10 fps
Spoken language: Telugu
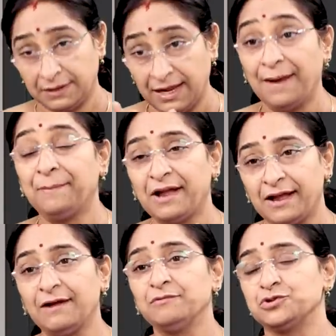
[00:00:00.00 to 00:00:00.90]

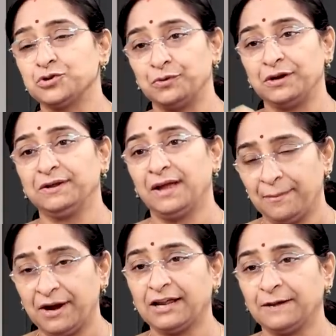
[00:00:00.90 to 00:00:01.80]
జ్ఞాపకంగా ఉంచుకోండి ఆ
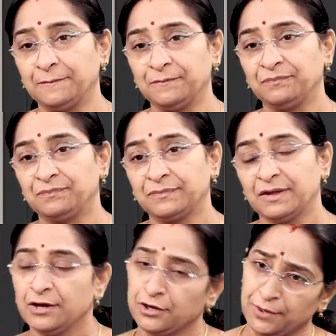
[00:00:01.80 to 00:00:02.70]
మాట
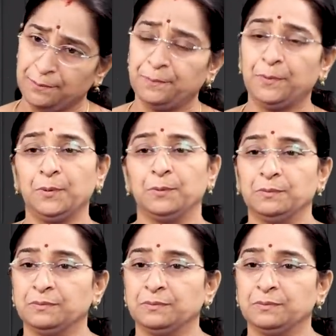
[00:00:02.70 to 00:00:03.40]
ఎప్పుడు